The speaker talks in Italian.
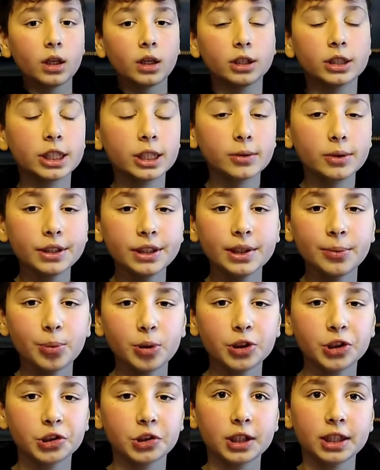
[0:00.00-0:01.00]
c'è questa
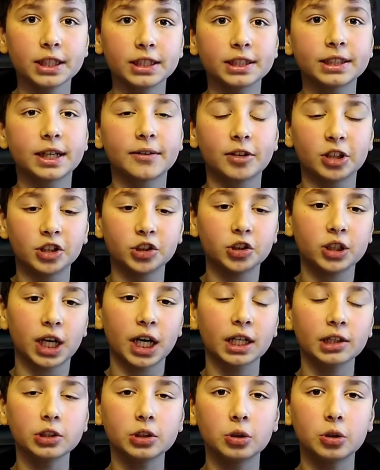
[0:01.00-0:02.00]
persona che stava
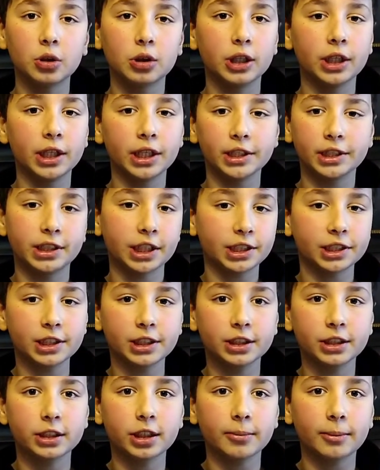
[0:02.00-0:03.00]
giocando e si è
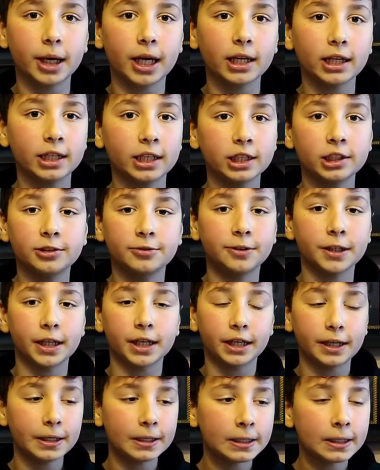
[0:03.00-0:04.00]
sentita male e
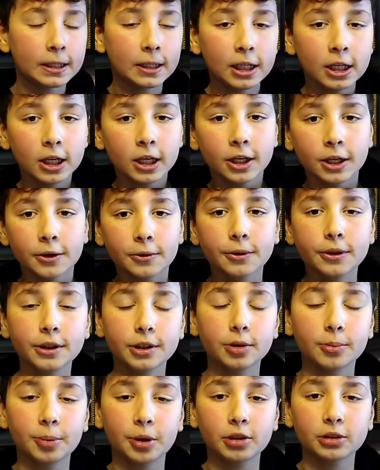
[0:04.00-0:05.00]
sviene. Quindi
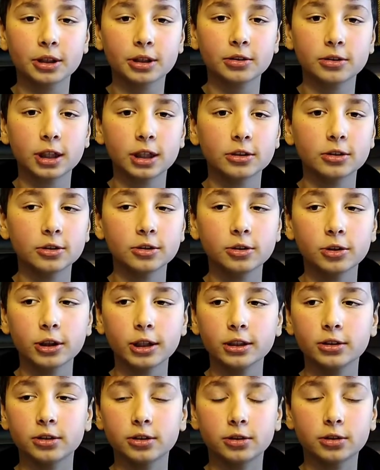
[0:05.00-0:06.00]
lo portano dal dottore e
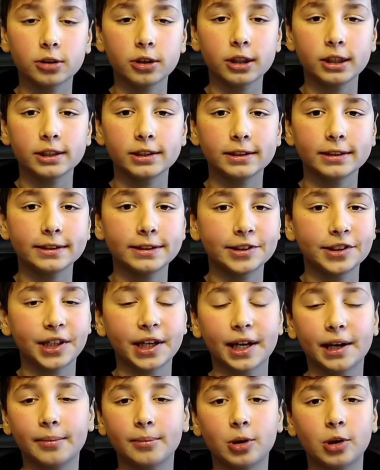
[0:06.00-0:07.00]
il dottore gli dice
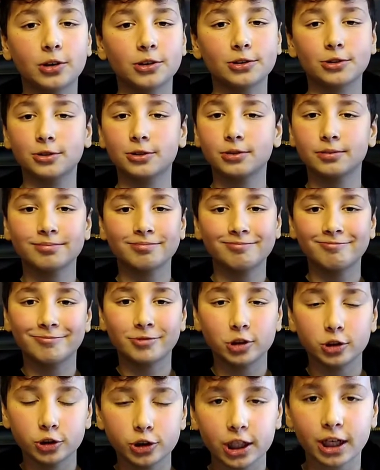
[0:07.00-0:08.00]
è morto,
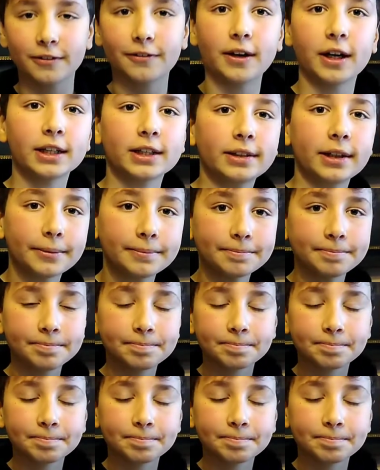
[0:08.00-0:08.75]
non ce l'ha fatta,